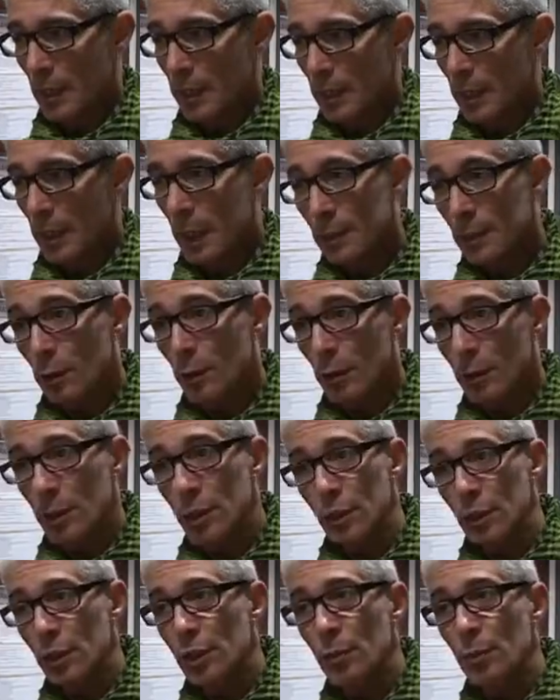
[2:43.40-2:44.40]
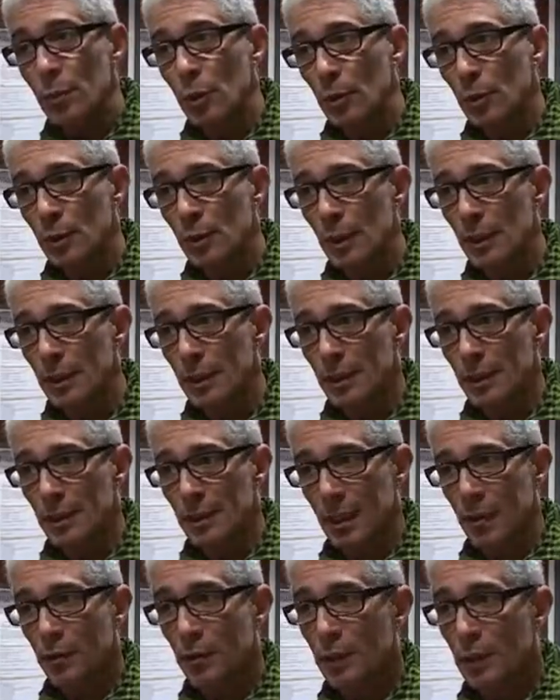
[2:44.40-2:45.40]
E, essa é uma das nossas preocupações, é
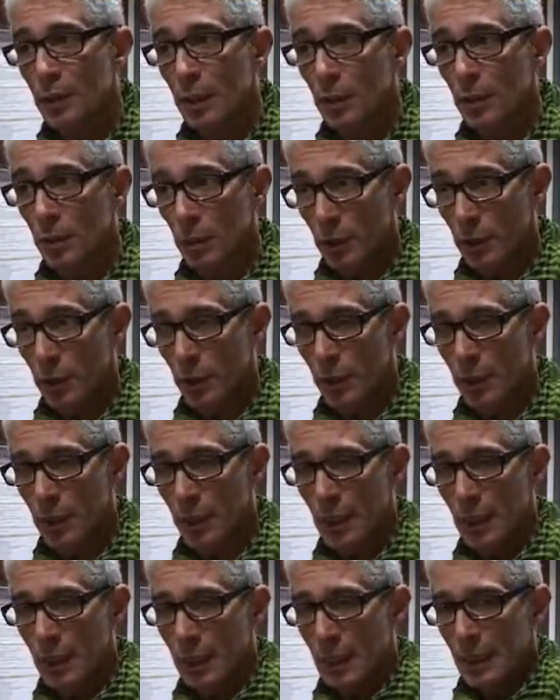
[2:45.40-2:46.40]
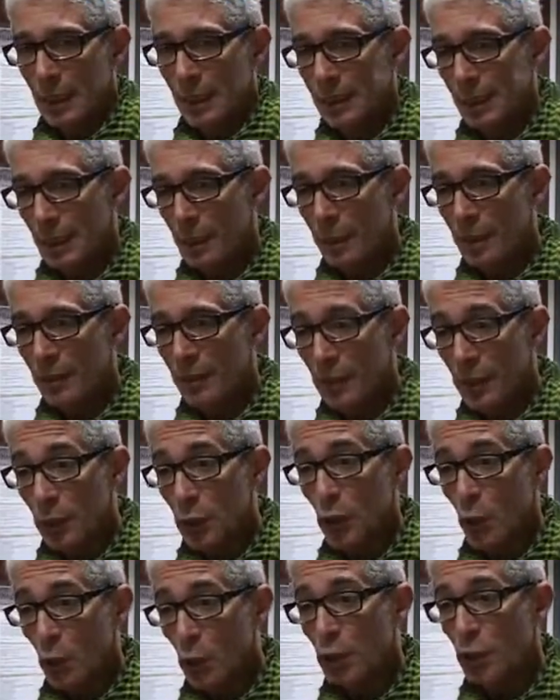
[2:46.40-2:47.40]
tentar fazer coisas que tenham a ver
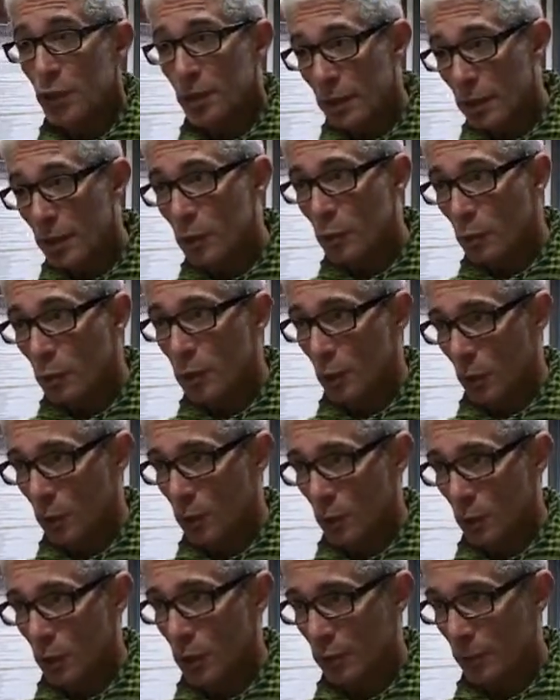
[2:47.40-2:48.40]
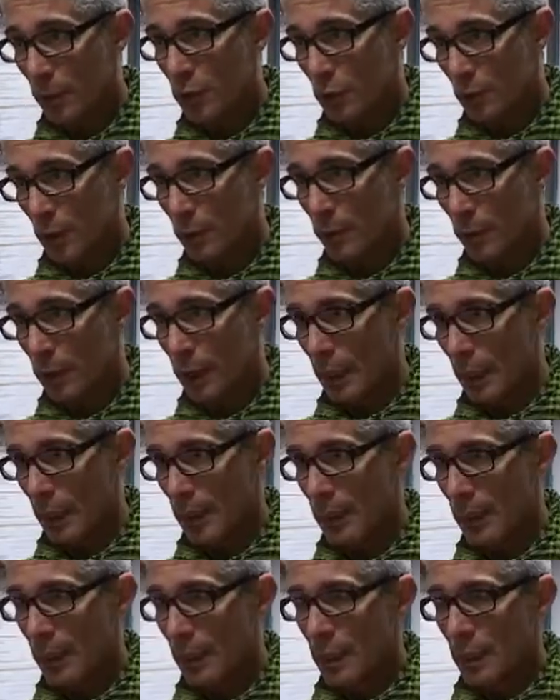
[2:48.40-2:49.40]
com os sítios onde nós vamos trabalhar
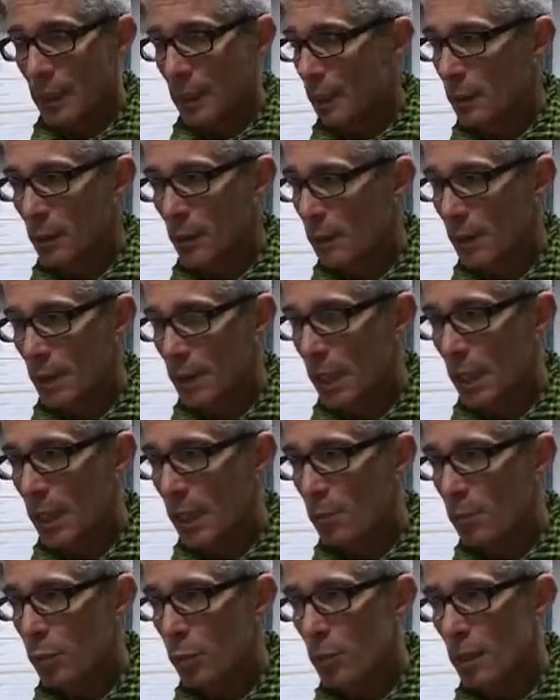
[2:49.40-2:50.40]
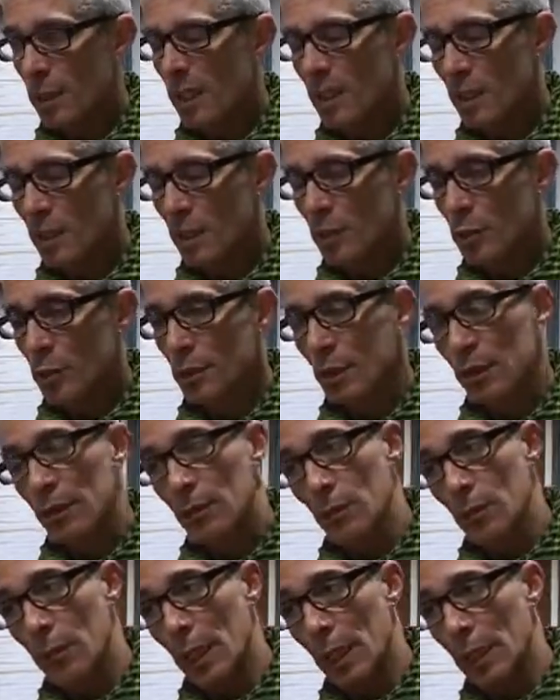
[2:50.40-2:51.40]
e que não seja a República em termos
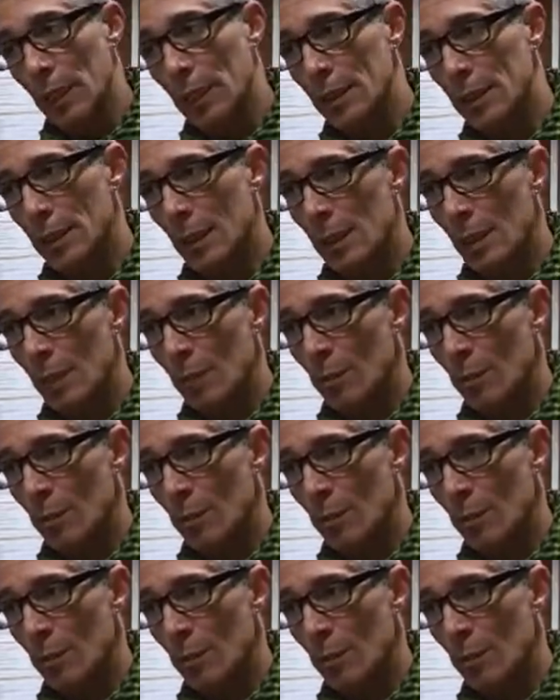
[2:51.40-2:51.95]
nacionais,